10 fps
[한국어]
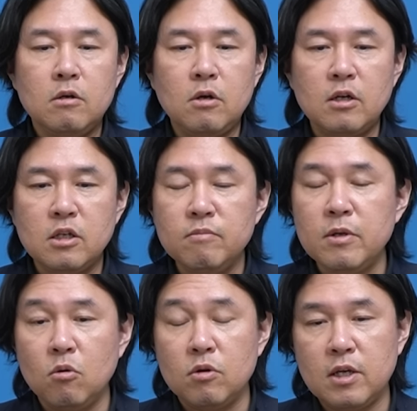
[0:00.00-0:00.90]
한 가지
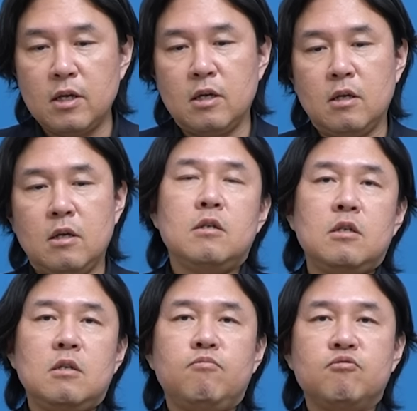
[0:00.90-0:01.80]
흥미로운 게,
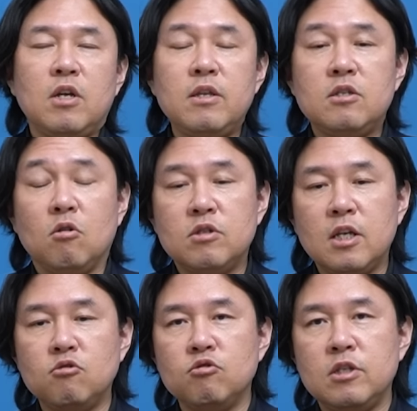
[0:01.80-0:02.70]
이 부산의
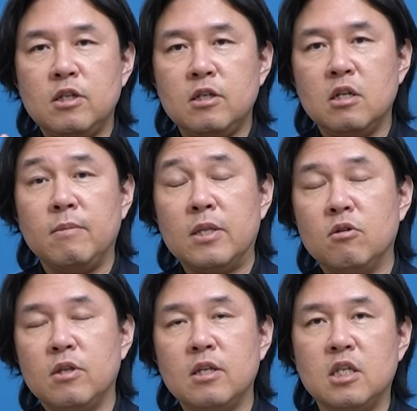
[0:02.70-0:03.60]
정책이주지를
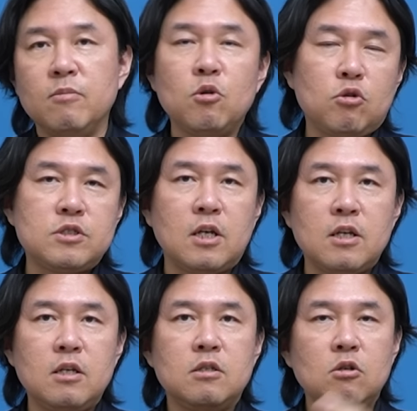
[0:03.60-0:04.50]
만들어낸 김현옥
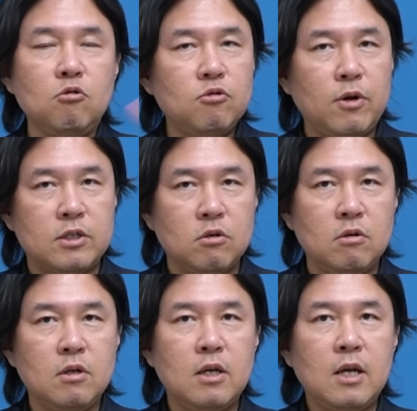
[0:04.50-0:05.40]
시장이 서울에
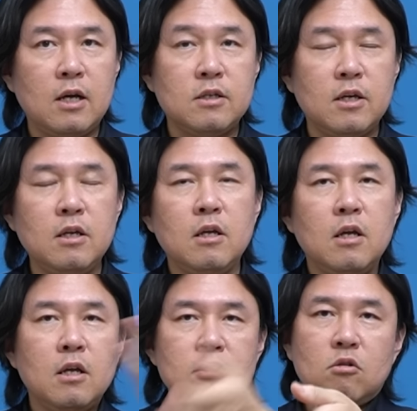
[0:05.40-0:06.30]
와서 한 게
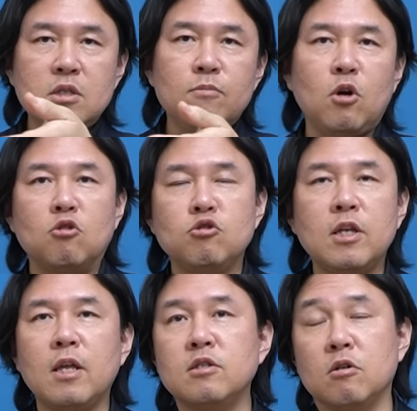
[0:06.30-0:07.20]
성남
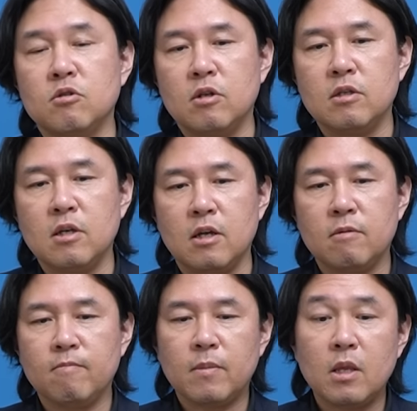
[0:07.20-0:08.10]
광주대단지 건설인데,
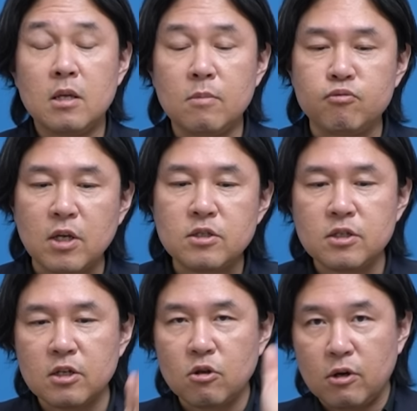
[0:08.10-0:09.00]
이 부산
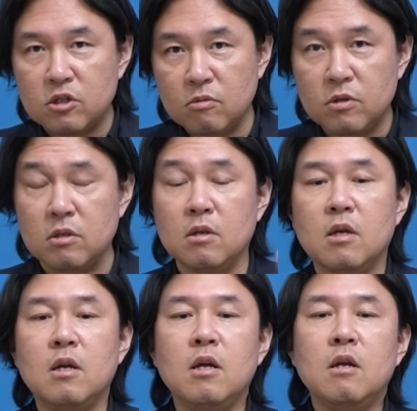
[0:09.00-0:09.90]
측에서의 관점은
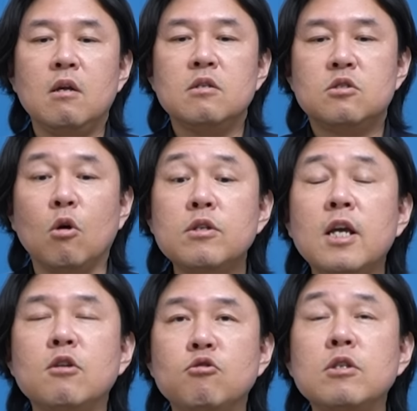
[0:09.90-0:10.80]

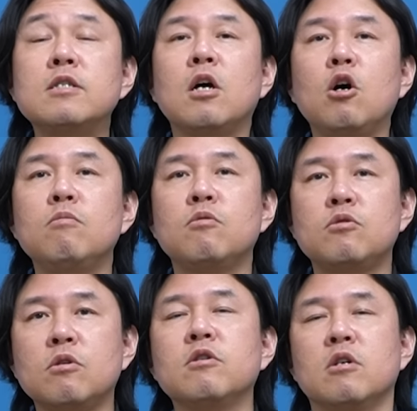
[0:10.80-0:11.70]
정책이주지
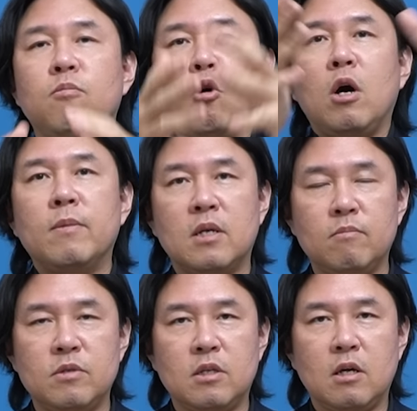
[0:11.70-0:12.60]
사업으로서 그거를 포함을
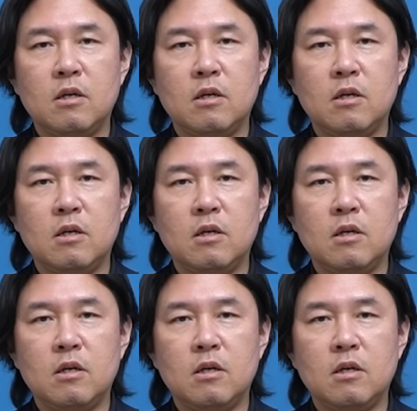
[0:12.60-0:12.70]
합니다.